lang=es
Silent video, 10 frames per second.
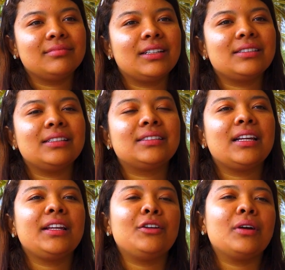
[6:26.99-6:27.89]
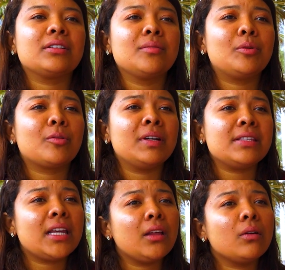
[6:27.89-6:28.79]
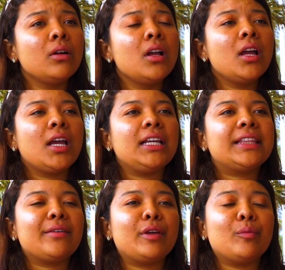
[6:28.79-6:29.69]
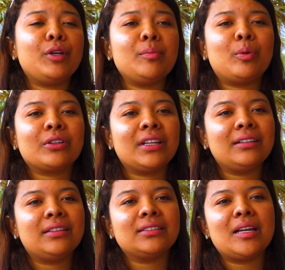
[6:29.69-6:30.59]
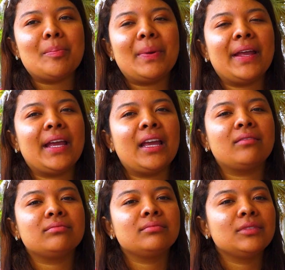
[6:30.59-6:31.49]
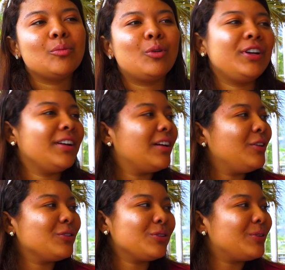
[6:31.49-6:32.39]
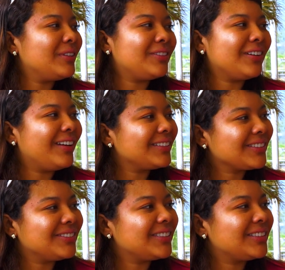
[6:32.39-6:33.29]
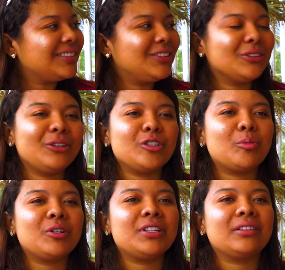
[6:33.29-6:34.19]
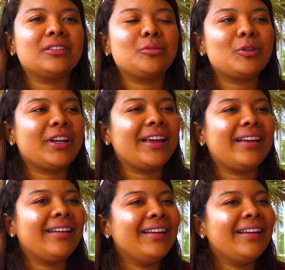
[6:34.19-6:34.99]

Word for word: resistir y no darse por vencido. Y también muy importante, siempre poner a Dios sobre todas las cosas y todos los proyectos porque